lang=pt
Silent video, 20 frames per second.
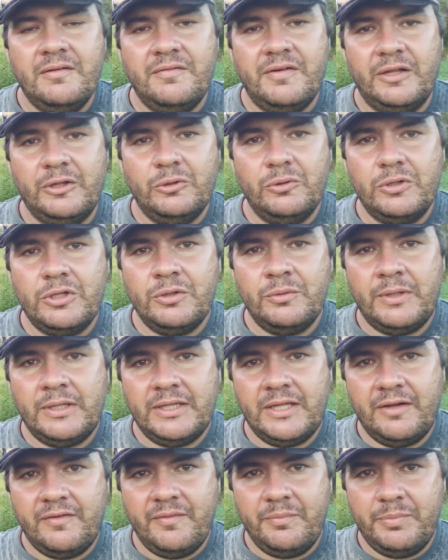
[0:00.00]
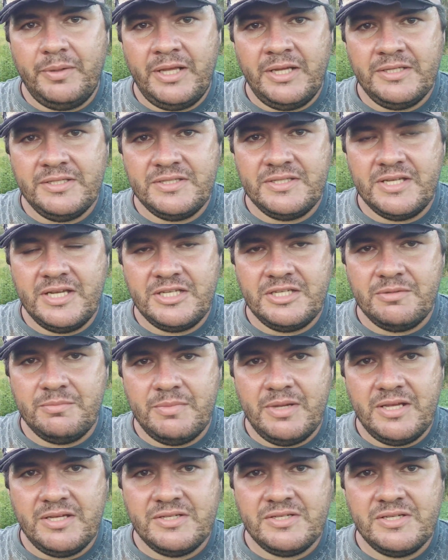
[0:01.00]
Falou que uma tava prende 7
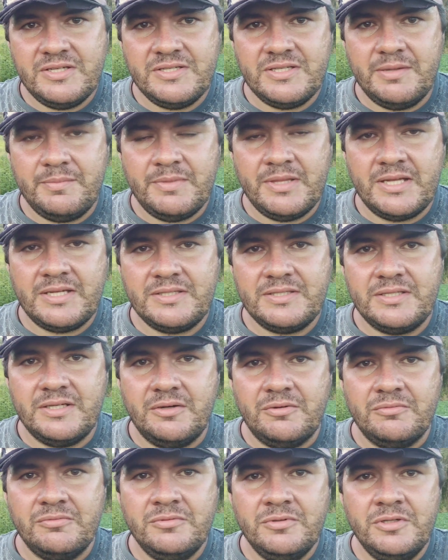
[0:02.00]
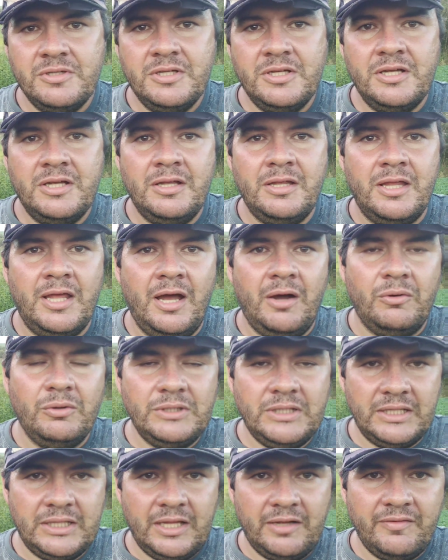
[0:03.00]
meses de inseminação e a
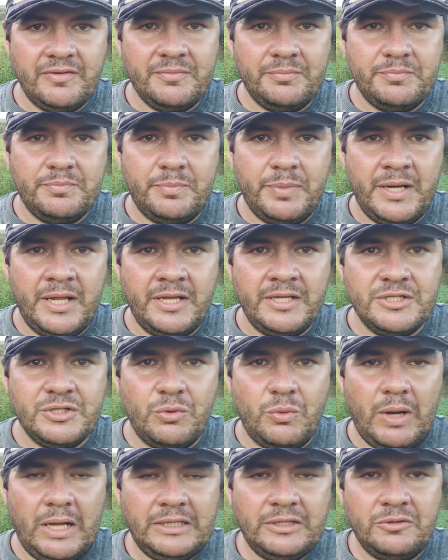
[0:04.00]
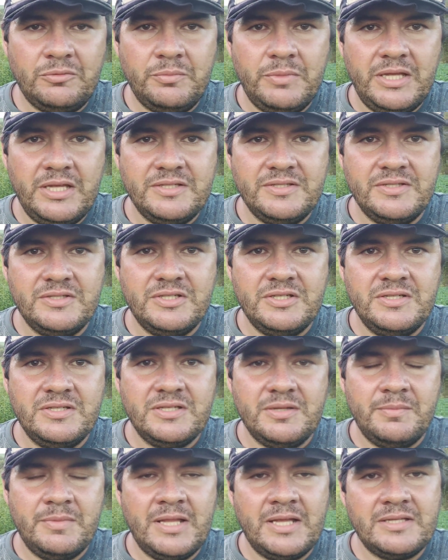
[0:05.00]
outra tava prende 4 meses de
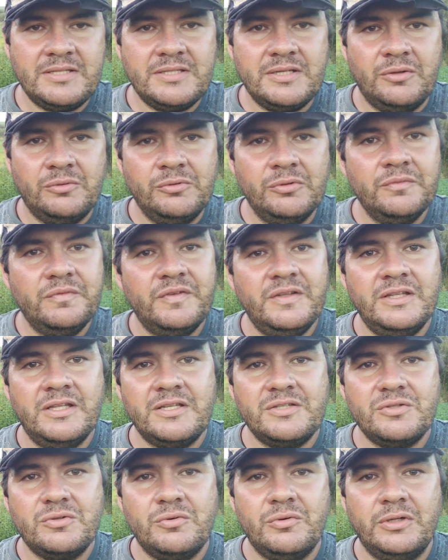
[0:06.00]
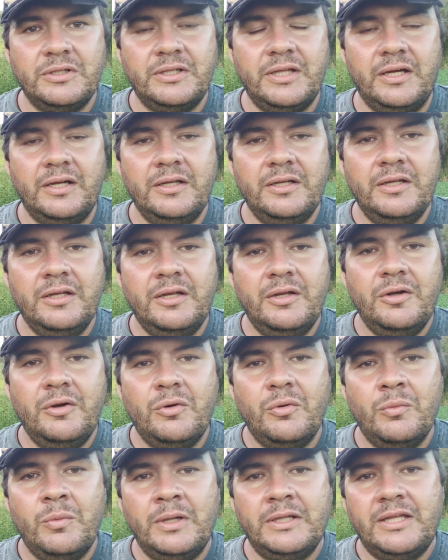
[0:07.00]
inseminação. No fim das contas,
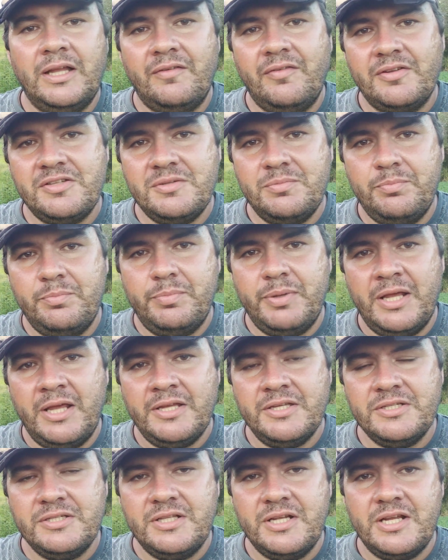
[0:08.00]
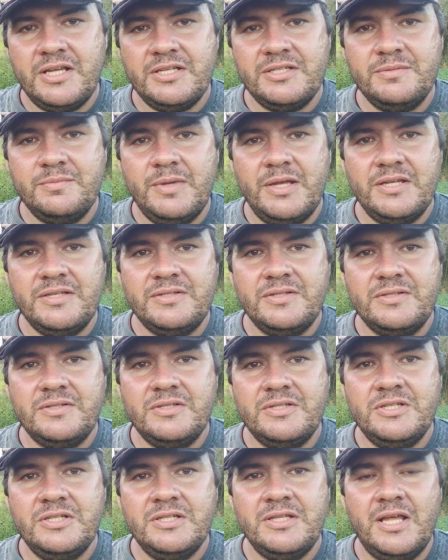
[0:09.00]
uma tava de prende 3
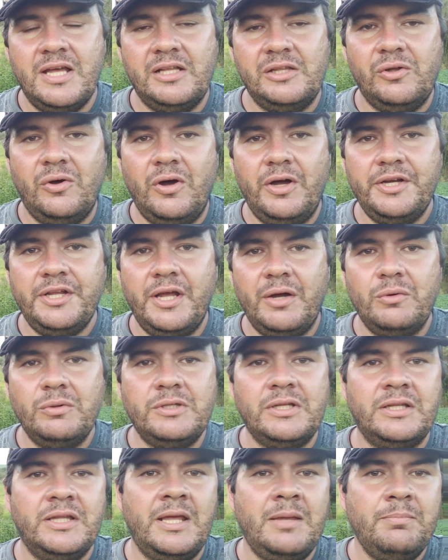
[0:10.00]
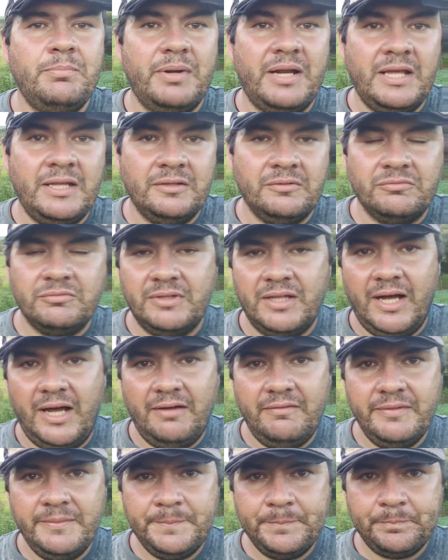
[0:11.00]
meses de Nelore e a outra nem prende não
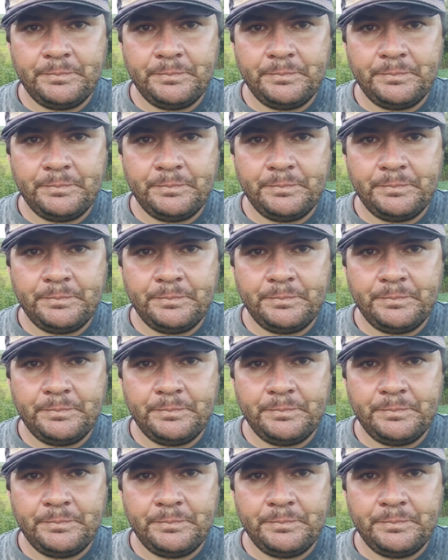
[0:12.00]
tava.